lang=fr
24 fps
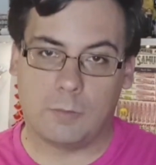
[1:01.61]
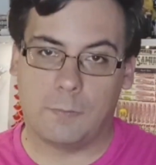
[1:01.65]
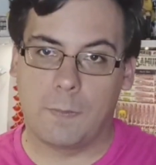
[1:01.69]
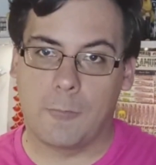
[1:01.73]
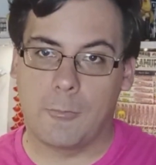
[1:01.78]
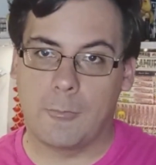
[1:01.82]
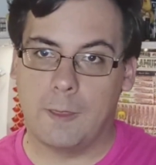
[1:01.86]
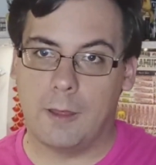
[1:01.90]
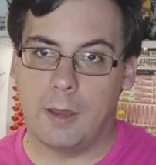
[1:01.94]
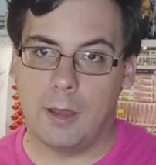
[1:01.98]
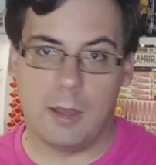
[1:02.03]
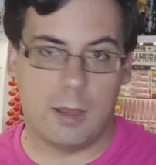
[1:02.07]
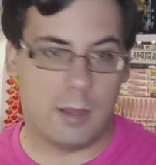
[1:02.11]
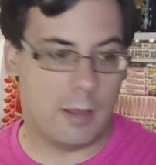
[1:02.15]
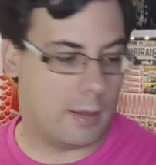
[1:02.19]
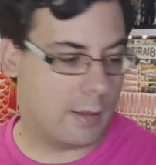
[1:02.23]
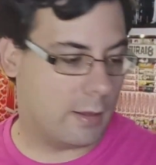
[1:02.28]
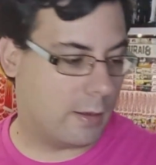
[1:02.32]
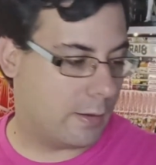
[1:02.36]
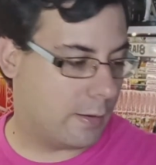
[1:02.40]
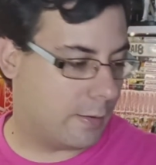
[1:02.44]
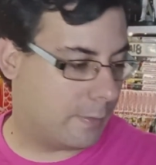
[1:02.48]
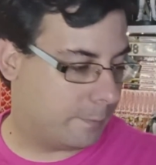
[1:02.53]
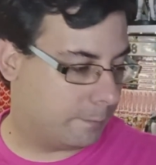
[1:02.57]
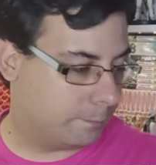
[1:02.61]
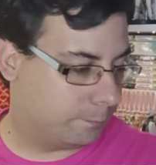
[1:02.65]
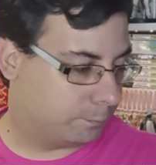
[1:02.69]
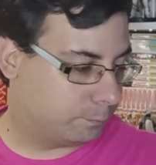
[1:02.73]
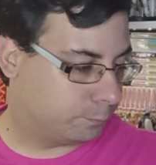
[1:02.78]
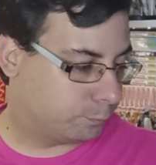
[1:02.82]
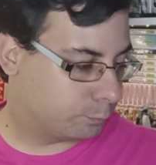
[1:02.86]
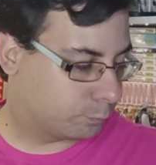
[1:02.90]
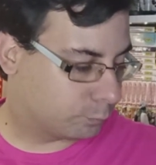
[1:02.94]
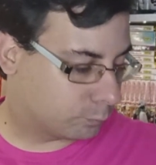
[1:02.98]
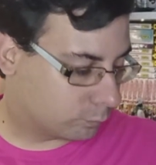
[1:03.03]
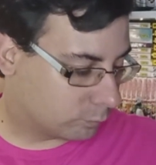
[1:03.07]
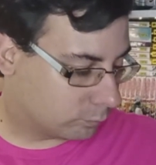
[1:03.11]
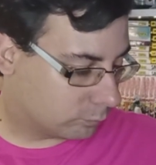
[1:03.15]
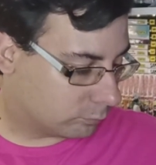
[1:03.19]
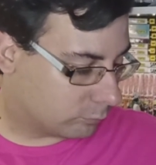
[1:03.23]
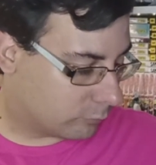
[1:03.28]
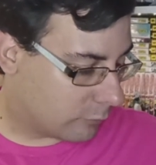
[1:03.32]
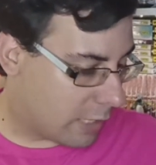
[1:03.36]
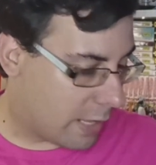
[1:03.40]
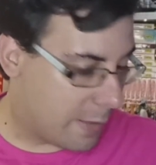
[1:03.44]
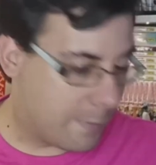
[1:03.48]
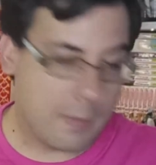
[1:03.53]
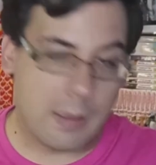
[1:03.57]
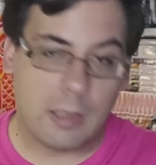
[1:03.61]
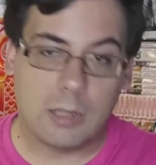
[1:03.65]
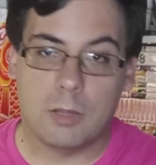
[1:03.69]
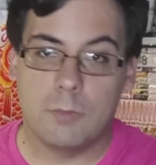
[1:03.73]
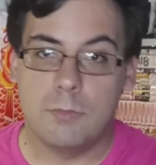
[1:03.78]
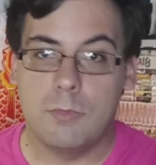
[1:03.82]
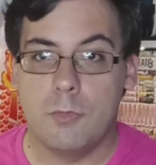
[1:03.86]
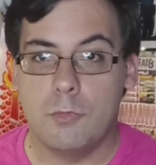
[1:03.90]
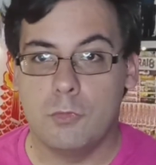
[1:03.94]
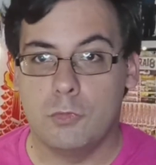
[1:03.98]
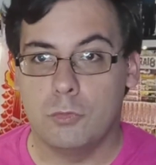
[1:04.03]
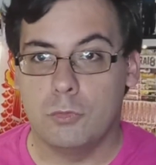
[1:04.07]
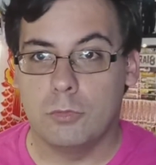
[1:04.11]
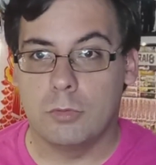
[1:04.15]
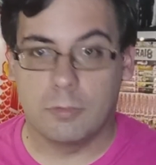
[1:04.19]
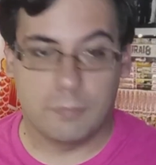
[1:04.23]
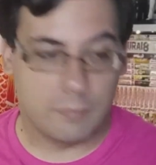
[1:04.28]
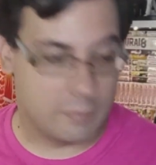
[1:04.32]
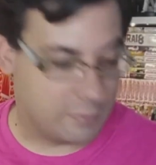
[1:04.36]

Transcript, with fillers: et euh, eh bah ben, comme d'habitude, un